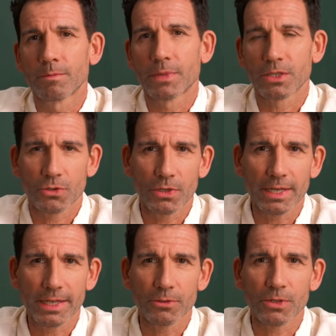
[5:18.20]
Bei
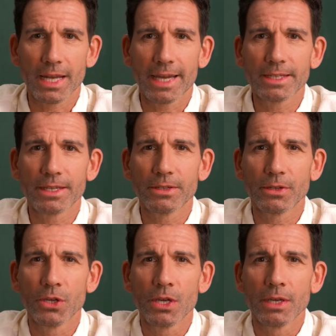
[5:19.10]
Säuglingen und
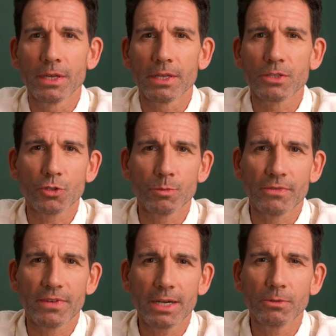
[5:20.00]
Kleinkindern ist zur
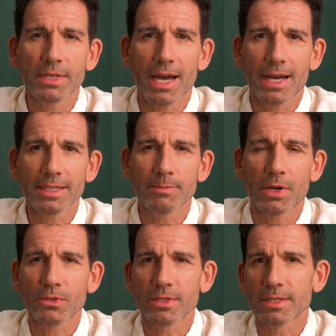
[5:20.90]
Überwachung der
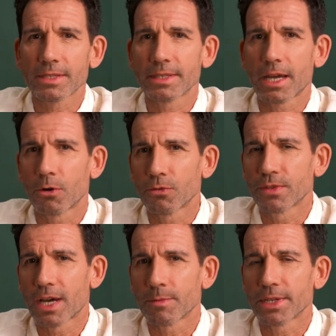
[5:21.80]
Atemaussetzer die
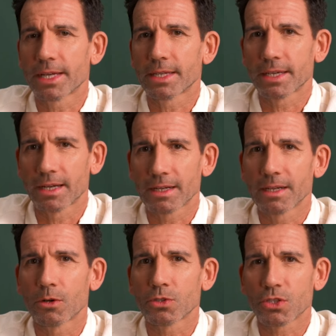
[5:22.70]
Aufnahme in ein
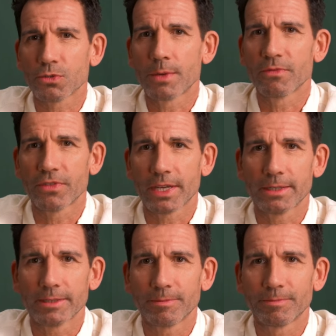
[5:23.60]
Krankenhaus zu
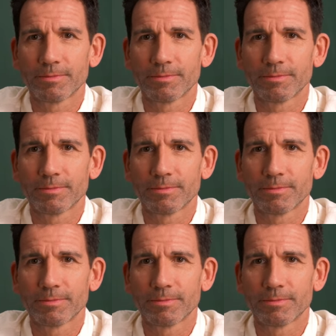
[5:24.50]
empfehlen.